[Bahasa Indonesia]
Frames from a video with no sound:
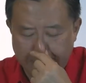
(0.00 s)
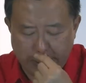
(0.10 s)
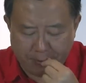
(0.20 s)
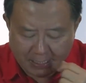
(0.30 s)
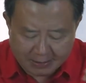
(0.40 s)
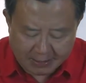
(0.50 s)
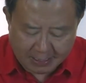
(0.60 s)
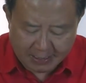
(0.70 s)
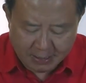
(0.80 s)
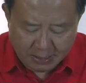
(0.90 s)
Dia bilang
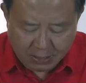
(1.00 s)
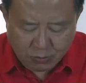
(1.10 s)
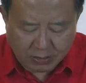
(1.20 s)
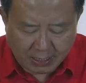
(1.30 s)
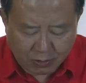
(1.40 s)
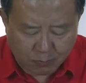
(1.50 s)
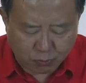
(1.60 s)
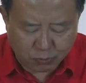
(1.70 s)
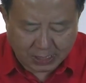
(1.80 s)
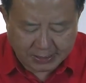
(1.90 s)
tidak, itu adalah
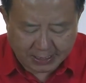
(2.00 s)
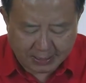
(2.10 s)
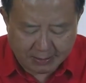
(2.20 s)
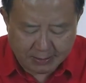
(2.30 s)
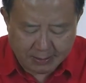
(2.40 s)
keputusan saya.